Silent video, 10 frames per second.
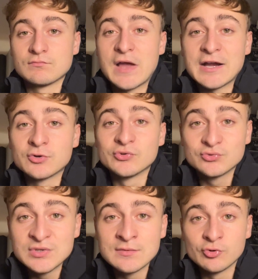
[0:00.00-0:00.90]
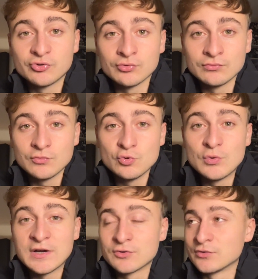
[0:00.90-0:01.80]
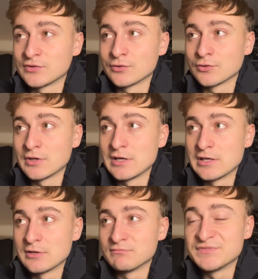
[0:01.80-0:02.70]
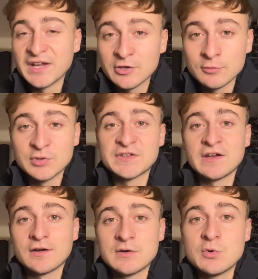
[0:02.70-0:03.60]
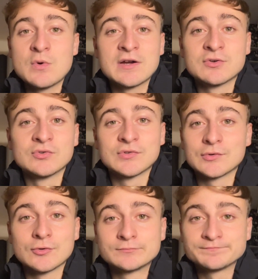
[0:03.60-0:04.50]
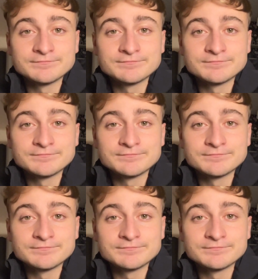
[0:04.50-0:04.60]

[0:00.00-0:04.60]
à cause d'une émotion ou à cause euh, d'un commentaire ou à cause euh,